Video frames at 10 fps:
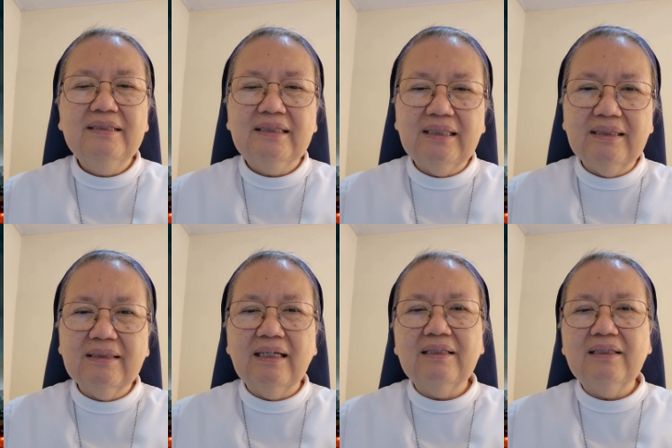
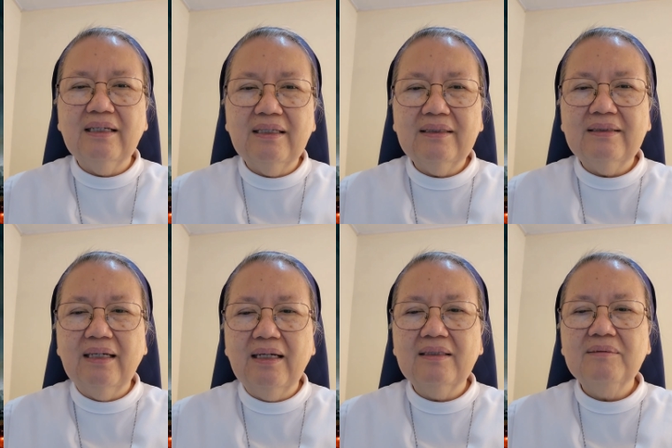cintanya
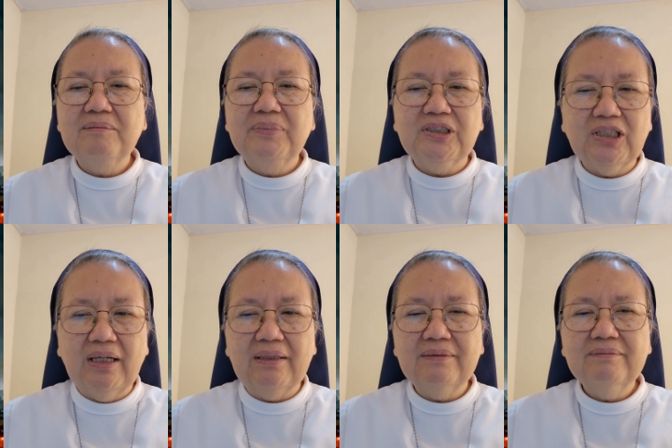yang
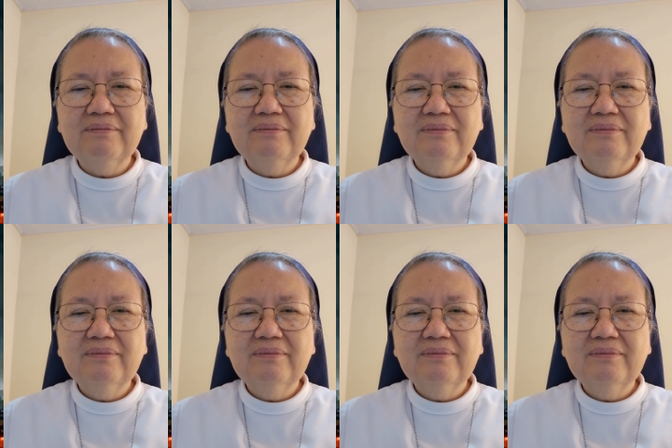besar.